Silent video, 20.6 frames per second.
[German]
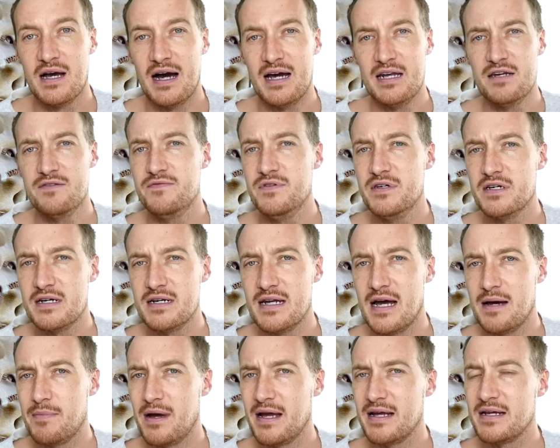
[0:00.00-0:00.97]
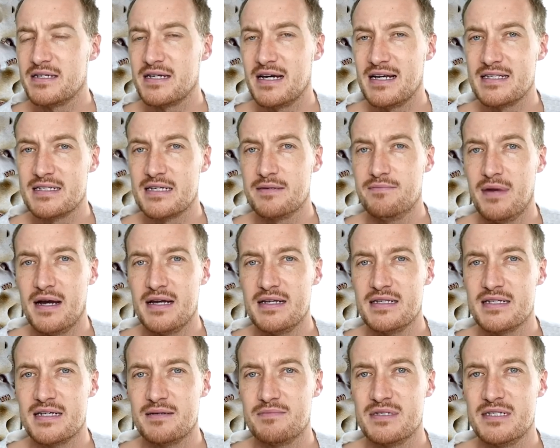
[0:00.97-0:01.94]
Alle Viren haben eigentlich eins
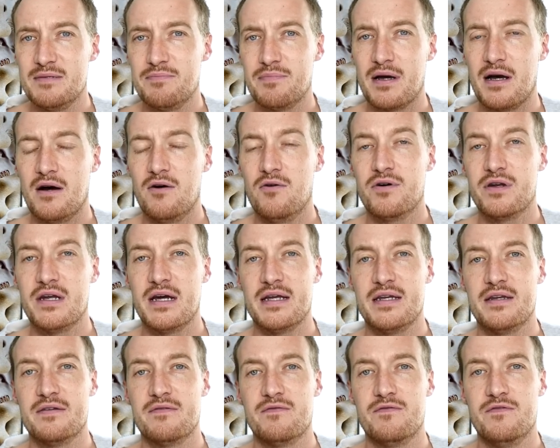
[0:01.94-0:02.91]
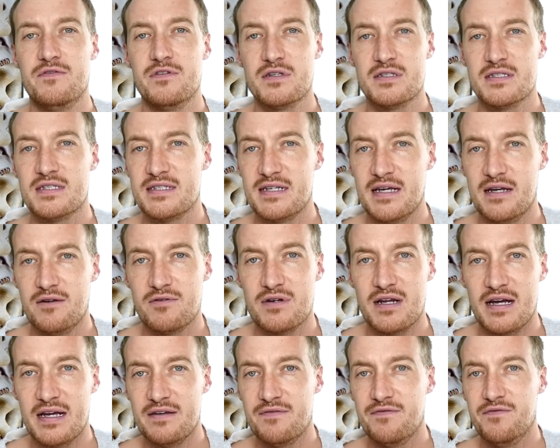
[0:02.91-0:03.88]
gemeinsam, sie brauchen eine Wirtszelle
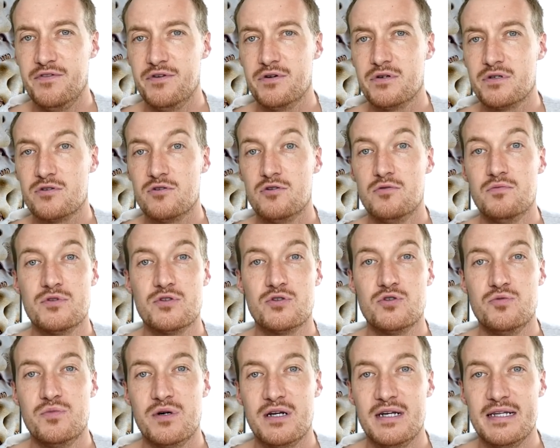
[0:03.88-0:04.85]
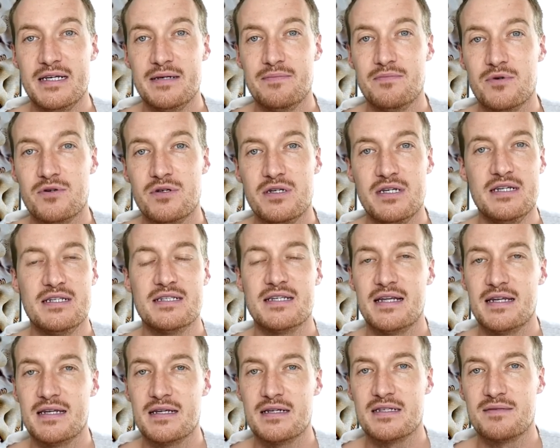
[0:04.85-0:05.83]
oder einen Wirt, um zu überleben und nichts
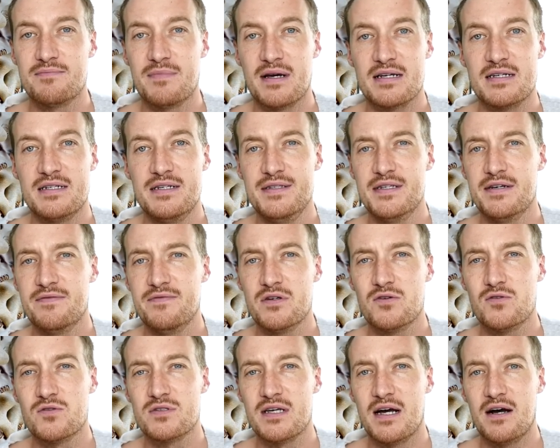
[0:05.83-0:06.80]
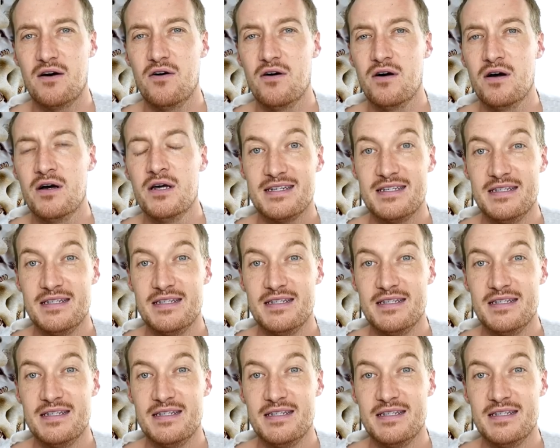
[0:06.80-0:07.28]
anderes macht dieser Virus auch.